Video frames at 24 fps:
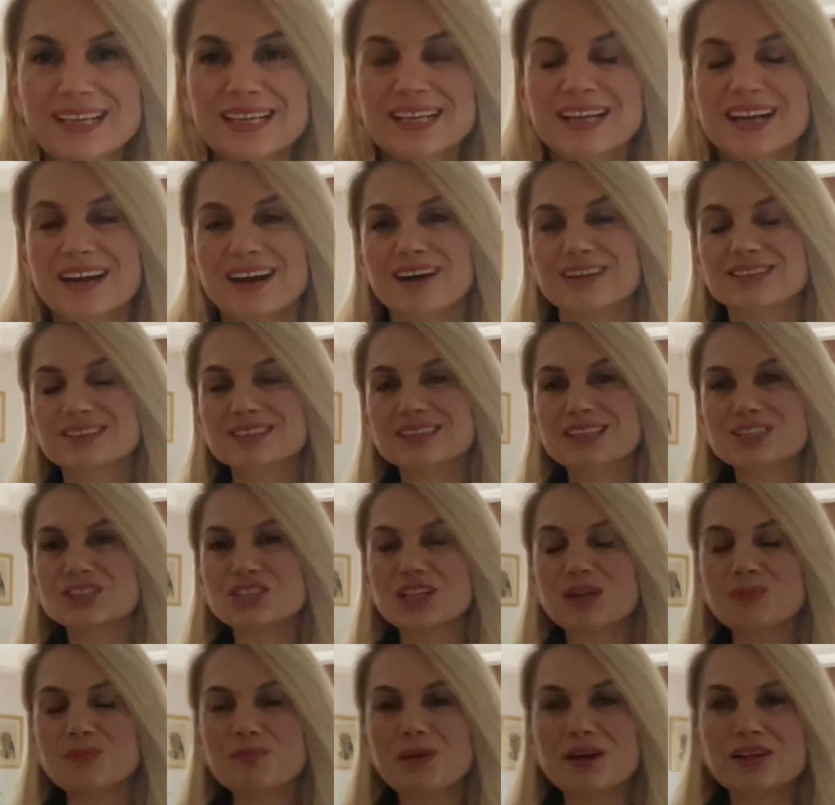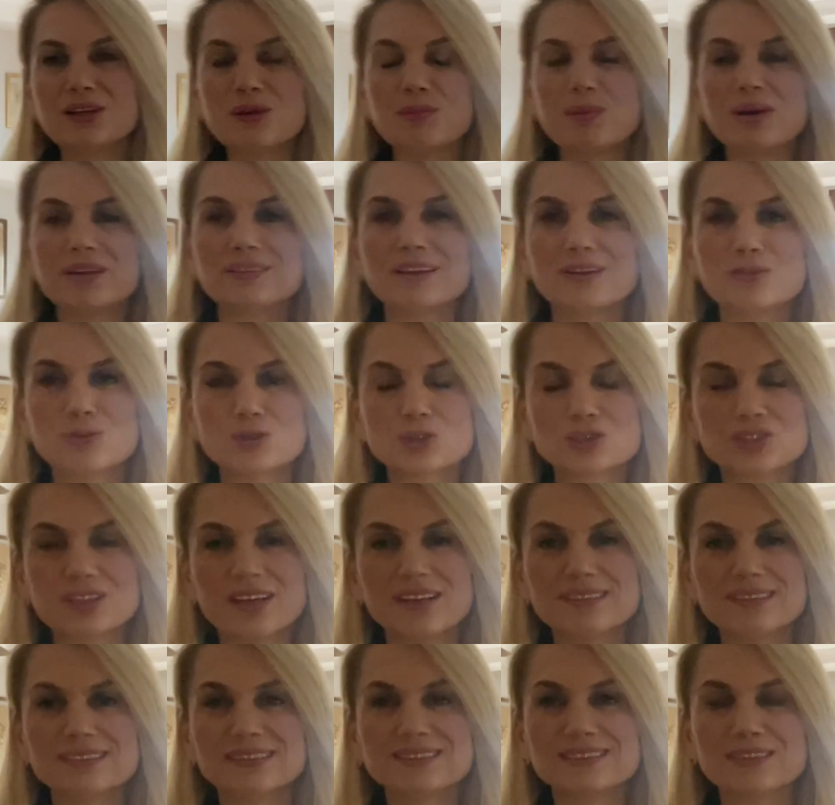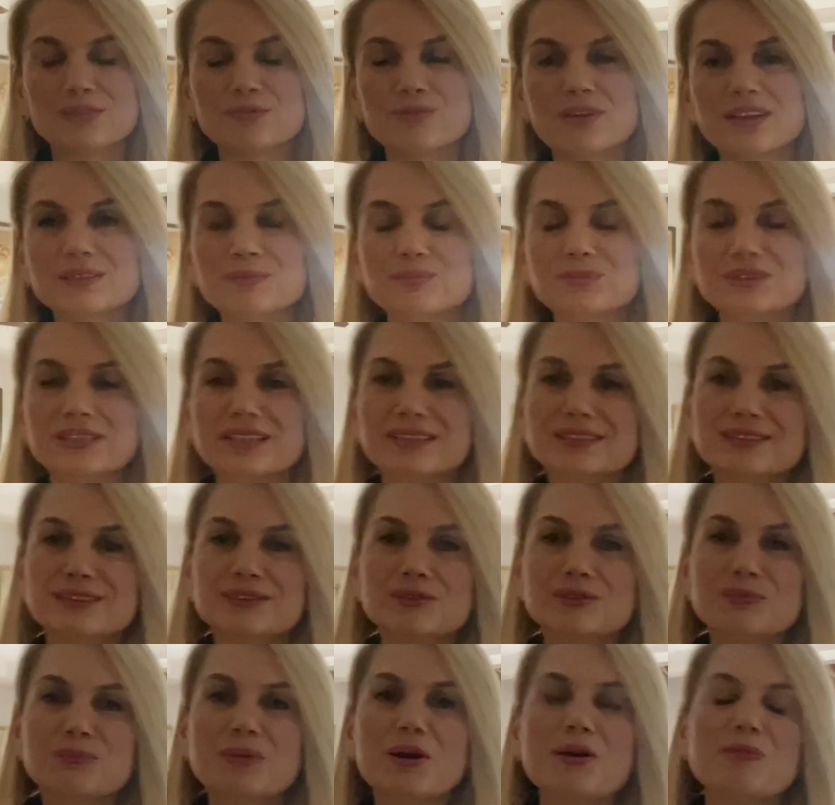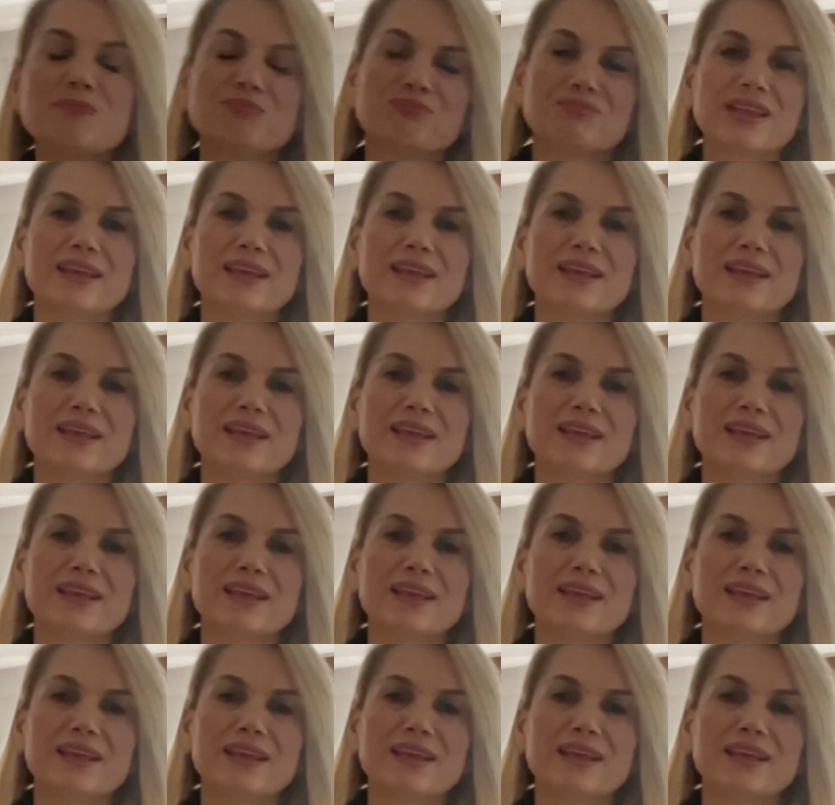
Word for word: Arkadaşlar merhabalar, hoş geldiniz efendim yayınıma.